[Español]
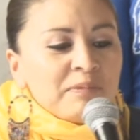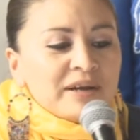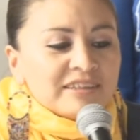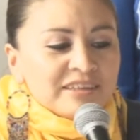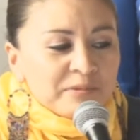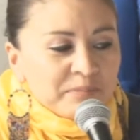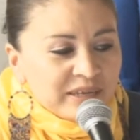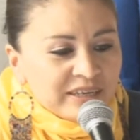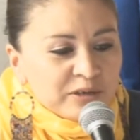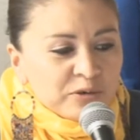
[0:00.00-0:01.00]
parte de
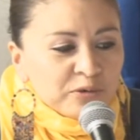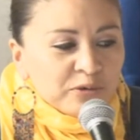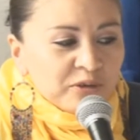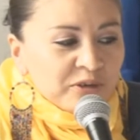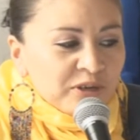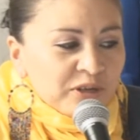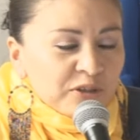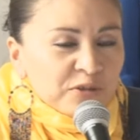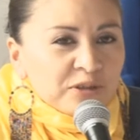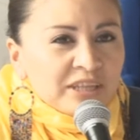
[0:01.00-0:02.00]
México
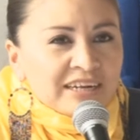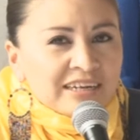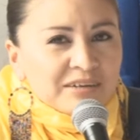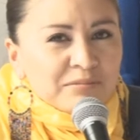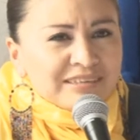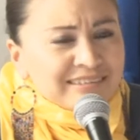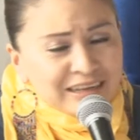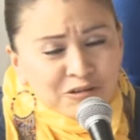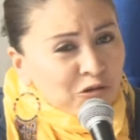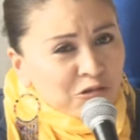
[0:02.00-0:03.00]
donde el clima
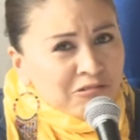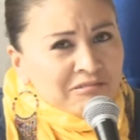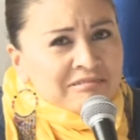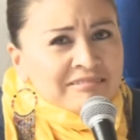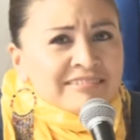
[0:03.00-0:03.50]
está loco.